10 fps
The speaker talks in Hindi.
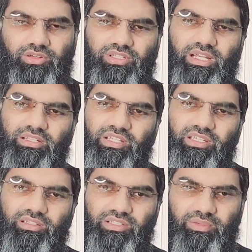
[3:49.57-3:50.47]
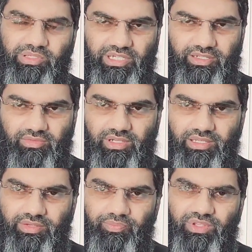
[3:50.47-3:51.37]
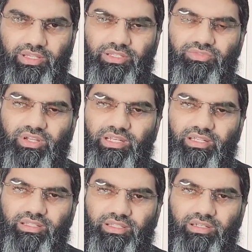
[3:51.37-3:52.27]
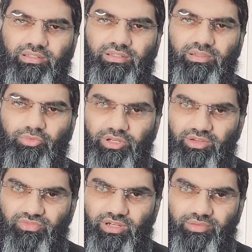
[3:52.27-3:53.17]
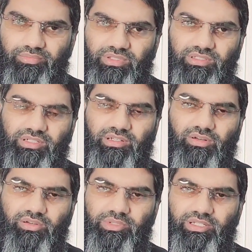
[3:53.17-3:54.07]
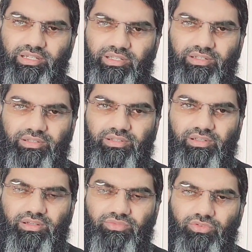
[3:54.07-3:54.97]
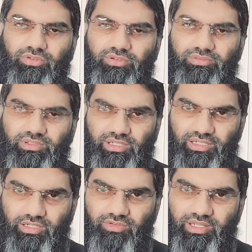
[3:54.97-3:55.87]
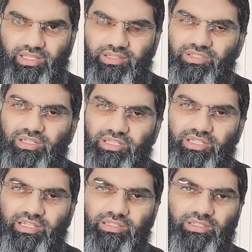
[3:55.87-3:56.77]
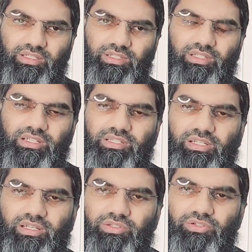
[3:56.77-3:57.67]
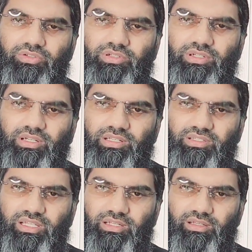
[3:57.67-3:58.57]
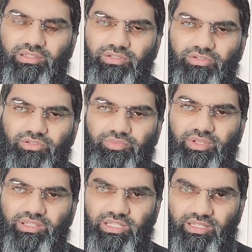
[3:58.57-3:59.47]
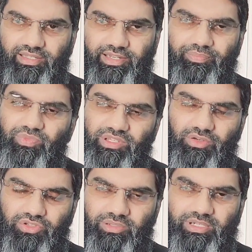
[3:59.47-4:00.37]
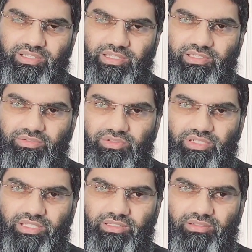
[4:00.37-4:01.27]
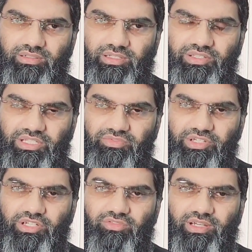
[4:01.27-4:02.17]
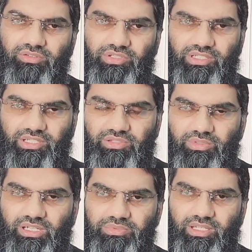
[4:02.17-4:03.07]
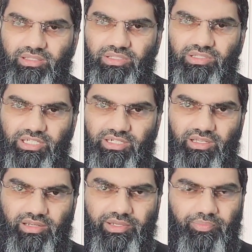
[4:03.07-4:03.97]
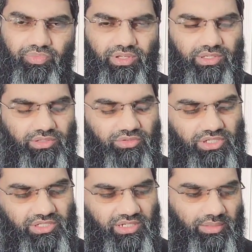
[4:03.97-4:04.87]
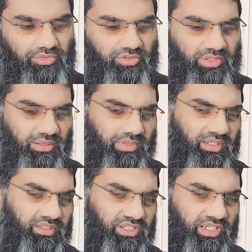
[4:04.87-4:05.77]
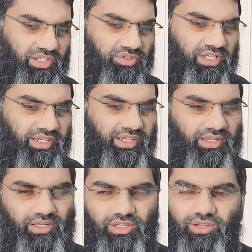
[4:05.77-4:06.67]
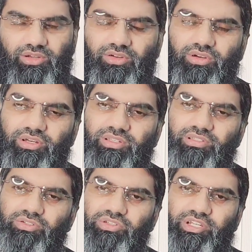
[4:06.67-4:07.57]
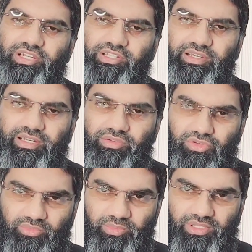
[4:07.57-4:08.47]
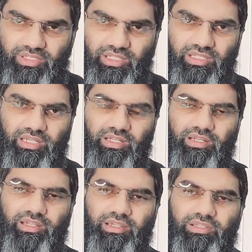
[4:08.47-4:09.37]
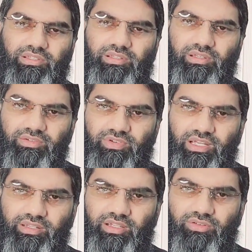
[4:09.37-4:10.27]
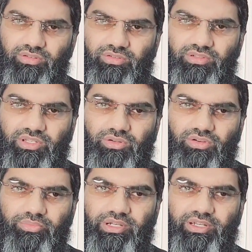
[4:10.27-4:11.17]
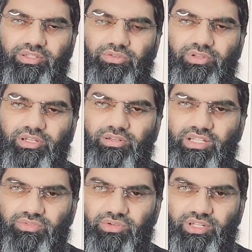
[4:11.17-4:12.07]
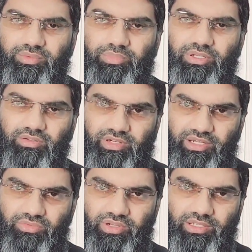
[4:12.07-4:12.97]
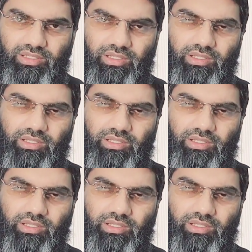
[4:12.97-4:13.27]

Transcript: और साथ ही ये भी चेक करवा लें कि इस फाइल के अंदर बुकिंग फॉर्म या अलॉटमेंट लेटर वो लगा हुआ है या नहीं है या जो जो सेलर है या उसके पास है उसने रिसीव किया हुआ है तो ये चीज़ भी आप साथ ही चेक कर लें तो इससे आपको मुकम्मल तसली हो जाएगी और जो स्टेट जेंट है उसको भी पता चल जाएगा कि इस फाइल के कौन कौन से डॉक्यूमेंट हैं जो कि ट्रांसफ़र टाइम पे रिक्वायर्ड होंगे